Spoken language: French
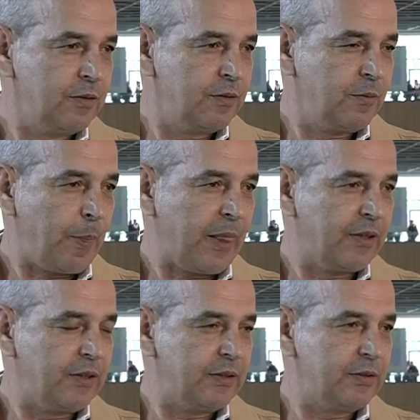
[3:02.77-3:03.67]
euh,
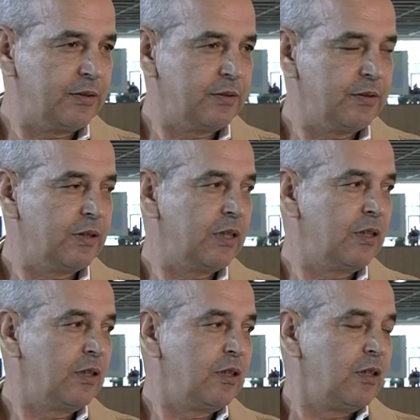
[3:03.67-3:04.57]
par rapport à,
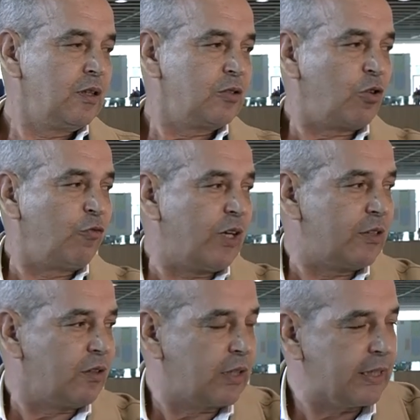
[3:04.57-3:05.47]
cet impact Donc voilà,
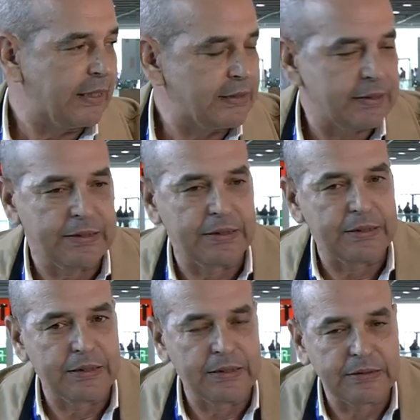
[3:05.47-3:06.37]
donc c'est
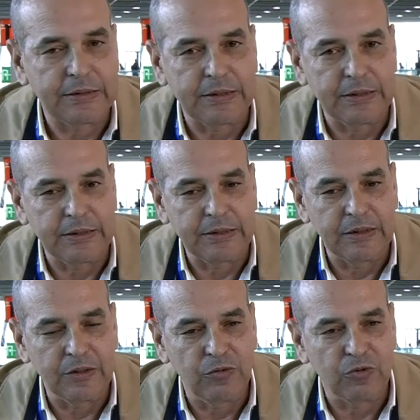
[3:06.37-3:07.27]

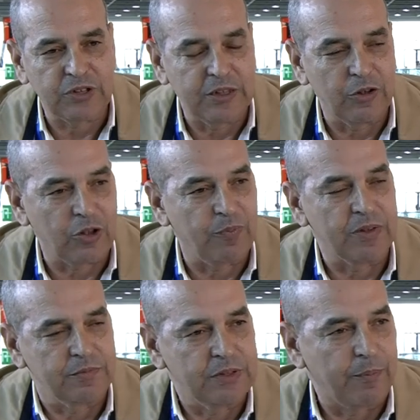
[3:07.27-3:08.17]
nous, c'est notre,
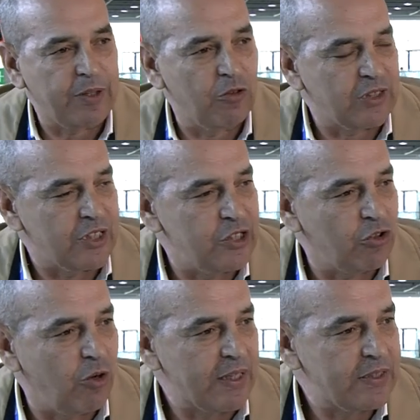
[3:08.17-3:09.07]
d'après notre stratégie
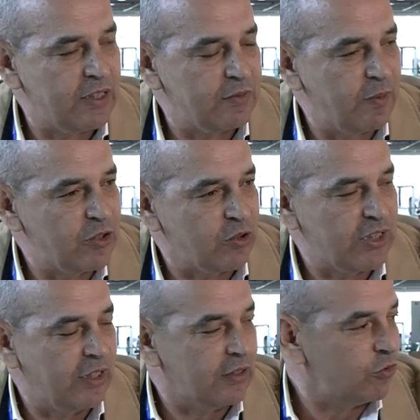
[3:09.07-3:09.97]
commerciale, bien sûr,
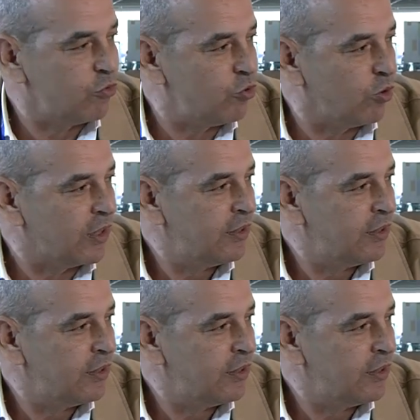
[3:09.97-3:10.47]
c'est être toujours